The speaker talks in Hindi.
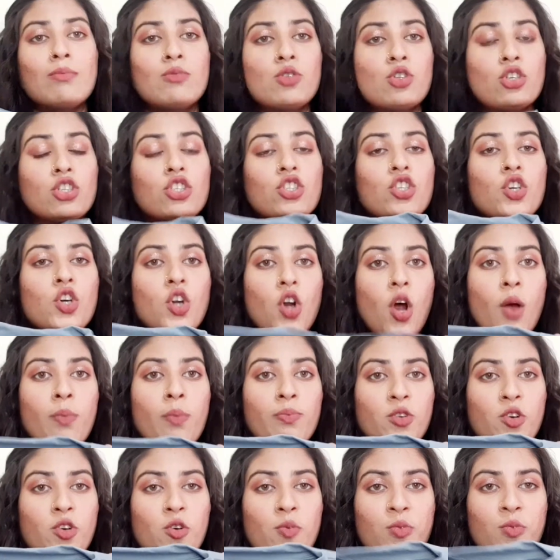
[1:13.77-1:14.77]
जो इस
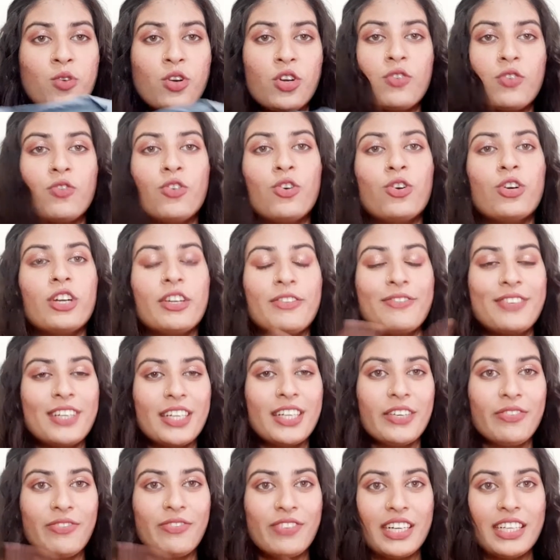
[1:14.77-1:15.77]
क्रॉप टॉप को है वो
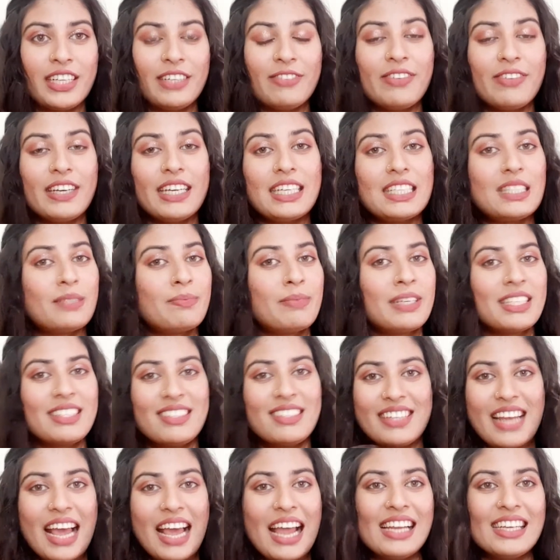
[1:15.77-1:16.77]
डिफरेंट डिफरेंट वेज में
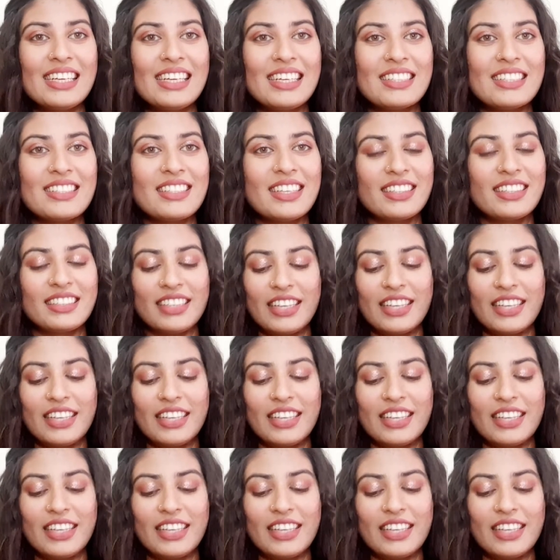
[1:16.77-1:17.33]
स्टाइल कर सकते